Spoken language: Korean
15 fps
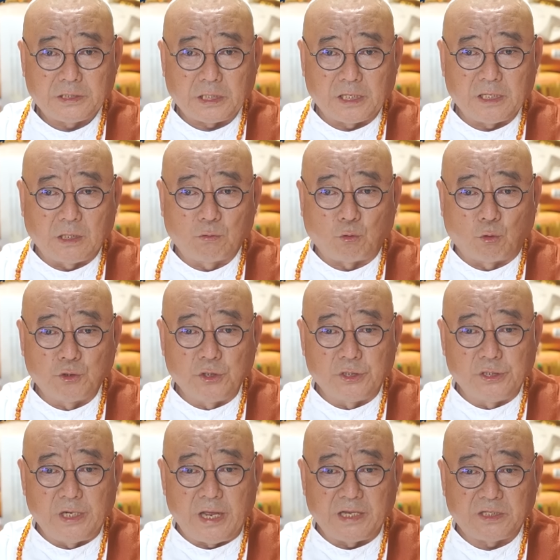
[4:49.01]
자기가
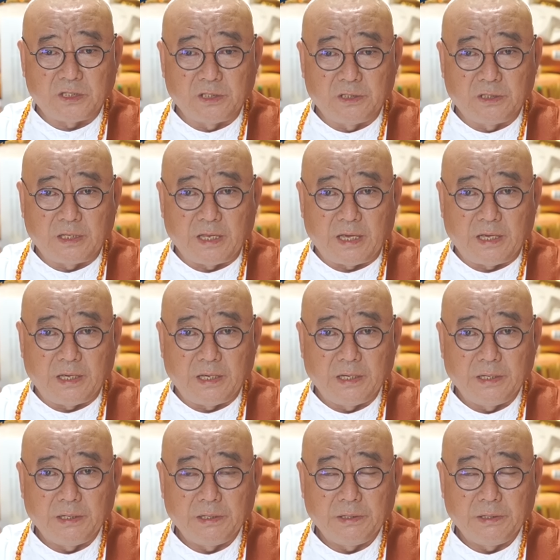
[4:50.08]
도전을 했을 때